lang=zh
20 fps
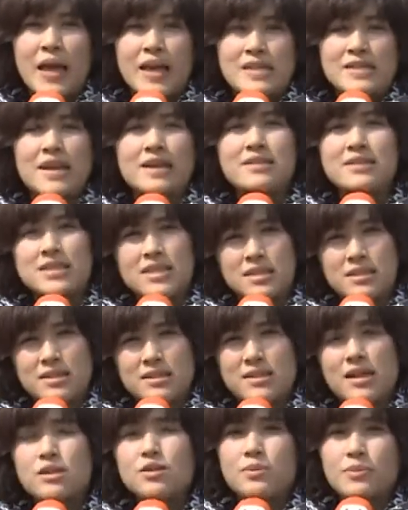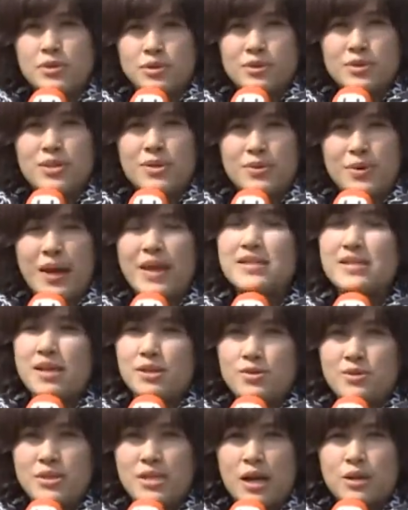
以上的记者张崇敏、朱启宇 SNG